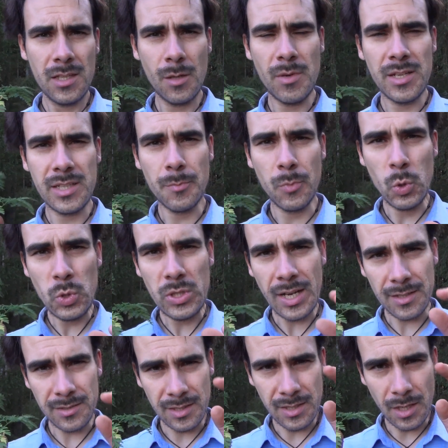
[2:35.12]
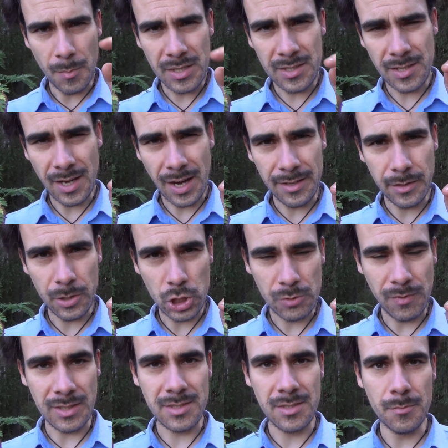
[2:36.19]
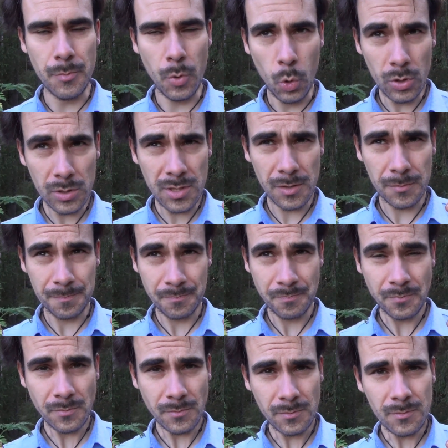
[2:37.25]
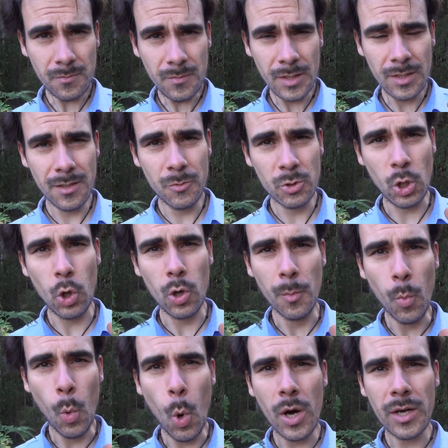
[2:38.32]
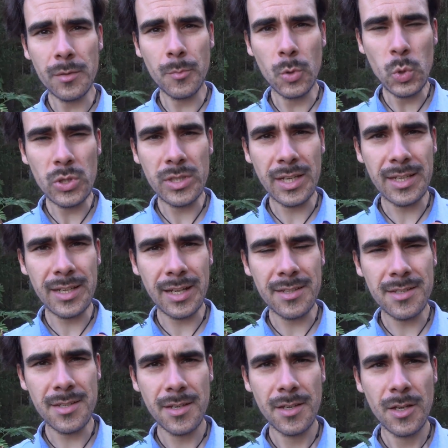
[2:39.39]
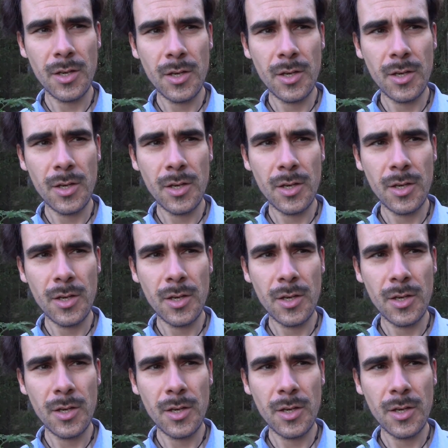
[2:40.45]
Nämlich die Blüte hat in der Mitte einen schwarzen Punkt, äh, wird auch Mohrenblüte genannt.